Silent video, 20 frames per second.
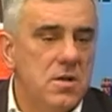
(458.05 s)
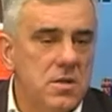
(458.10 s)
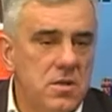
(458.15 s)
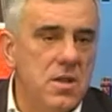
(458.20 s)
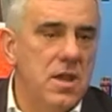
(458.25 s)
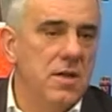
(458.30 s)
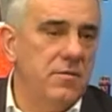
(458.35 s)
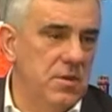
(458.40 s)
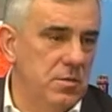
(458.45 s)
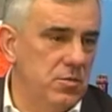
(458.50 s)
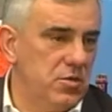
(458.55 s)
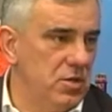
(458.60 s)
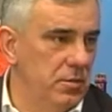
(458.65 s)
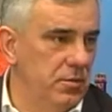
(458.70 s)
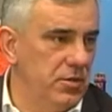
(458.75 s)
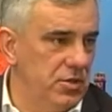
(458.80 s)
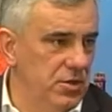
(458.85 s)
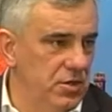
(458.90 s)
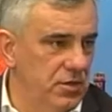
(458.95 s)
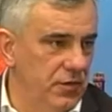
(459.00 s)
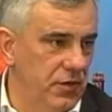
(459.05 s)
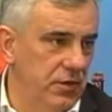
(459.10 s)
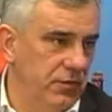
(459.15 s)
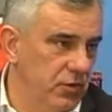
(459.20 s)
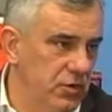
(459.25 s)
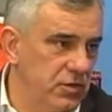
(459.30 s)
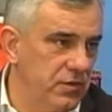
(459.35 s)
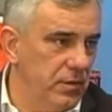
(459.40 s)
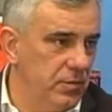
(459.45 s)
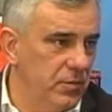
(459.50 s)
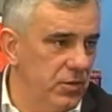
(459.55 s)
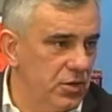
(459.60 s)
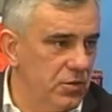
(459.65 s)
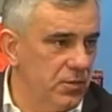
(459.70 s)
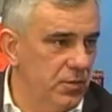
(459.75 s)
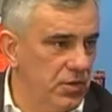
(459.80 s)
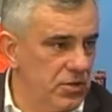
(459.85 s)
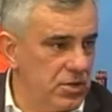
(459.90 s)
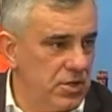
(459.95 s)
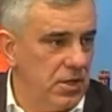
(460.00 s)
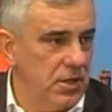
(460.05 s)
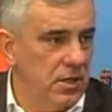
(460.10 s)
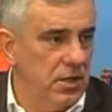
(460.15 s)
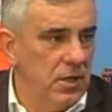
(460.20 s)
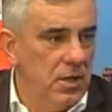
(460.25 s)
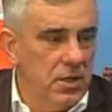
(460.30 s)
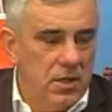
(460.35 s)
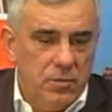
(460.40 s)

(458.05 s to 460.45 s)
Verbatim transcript: Nie wiem, co będzie z województwem. Być może,